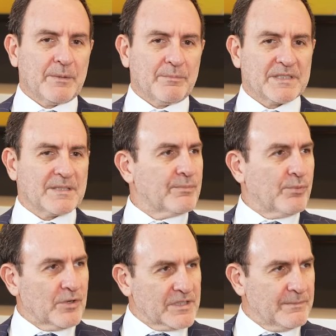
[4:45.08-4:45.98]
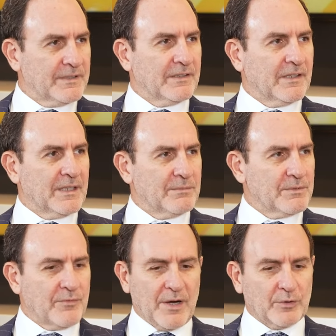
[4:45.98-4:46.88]
Bizde proximity dediğimiz
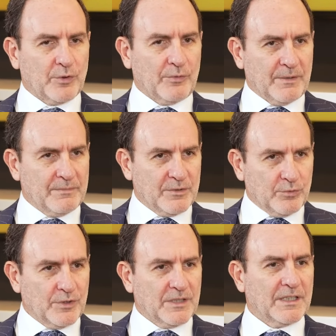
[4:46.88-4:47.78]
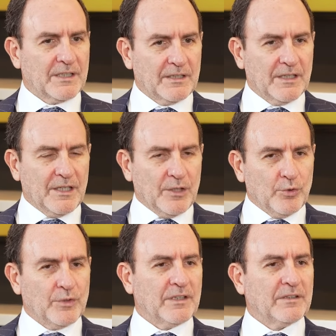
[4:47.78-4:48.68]
bir faktör var. Biz Türkiye'nin
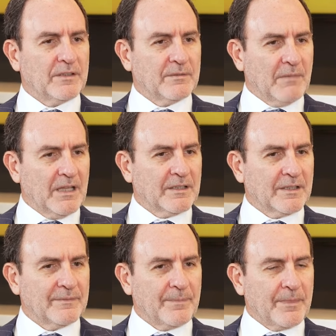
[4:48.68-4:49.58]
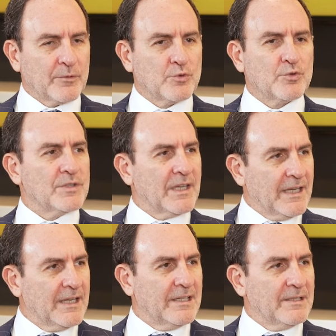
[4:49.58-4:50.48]
ürettiği malların yüzde
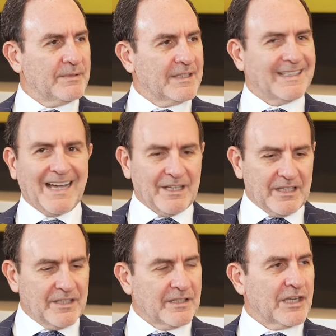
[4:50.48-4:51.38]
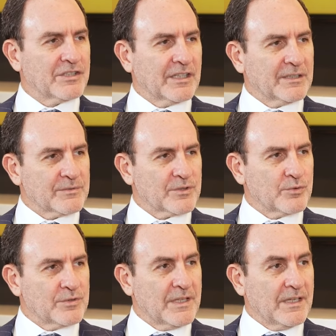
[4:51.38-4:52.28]
%51'i yani ihracatımızın
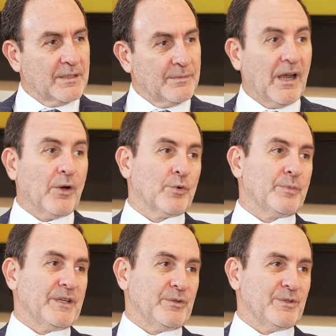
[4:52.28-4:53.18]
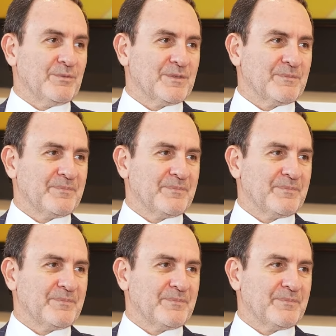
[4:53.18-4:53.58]
yüzde %51'i Avrupa'ya gidiyor bizim.